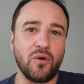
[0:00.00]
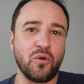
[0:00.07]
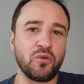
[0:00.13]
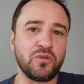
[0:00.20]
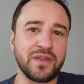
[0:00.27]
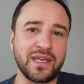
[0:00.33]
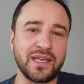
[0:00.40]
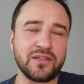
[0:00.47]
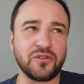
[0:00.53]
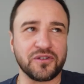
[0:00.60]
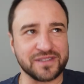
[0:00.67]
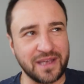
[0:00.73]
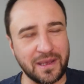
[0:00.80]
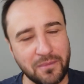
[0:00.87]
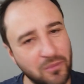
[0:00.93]
On est
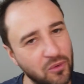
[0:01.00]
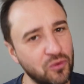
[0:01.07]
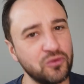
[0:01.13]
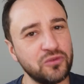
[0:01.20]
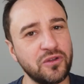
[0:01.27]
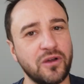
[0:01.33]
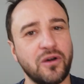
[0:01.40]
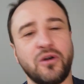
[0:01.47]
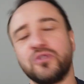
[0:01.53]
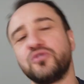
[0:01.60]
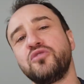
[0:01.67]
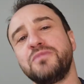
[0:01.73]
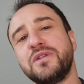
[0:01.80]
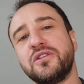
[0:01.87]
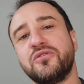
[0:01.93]
dans un monde, en
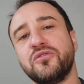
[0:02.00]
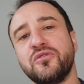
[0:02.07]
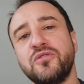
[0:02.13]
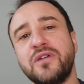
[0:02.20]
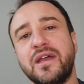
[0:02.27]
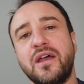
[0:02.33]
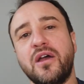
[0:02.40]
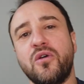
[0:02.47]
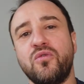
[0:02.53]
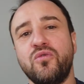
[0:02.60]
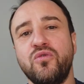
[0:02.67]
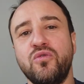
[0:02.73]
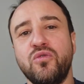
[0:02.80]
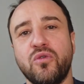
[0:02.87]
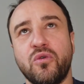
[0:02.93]
2002,
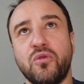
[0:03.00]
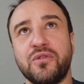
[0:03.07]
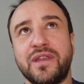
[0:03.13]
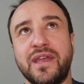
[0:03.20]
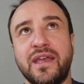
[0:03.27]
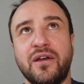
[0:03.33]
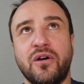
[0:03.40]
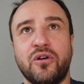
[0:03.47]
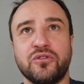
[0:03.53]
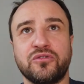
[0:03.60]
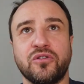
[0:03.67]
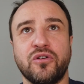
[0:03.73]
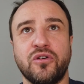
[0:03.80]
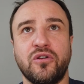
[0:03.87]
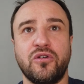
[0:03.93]
où on est
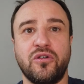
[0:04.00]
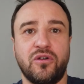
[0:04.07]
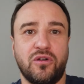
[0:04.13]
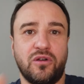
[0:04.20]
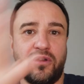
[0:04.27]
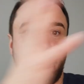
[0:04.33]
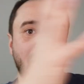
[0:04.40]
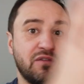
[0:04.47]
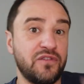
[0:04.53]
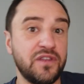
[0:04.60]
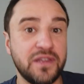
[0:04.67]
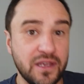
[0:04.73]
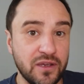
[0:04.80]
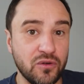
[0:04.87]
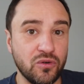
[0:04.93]
entre la
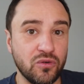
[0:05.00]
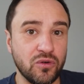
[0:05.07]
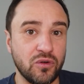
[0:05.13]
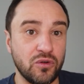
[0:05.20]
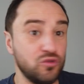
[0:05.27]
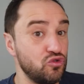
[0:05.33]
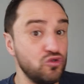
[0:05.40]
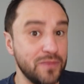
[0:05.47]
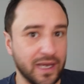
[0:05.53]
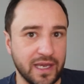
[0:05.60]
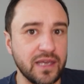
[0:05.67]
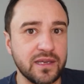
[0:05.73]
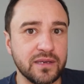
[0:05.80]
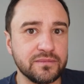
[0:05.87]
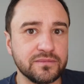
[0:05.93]
vidéo
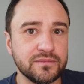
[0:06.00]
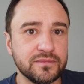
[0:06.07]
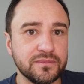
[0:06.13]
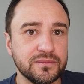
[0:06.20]
numérique,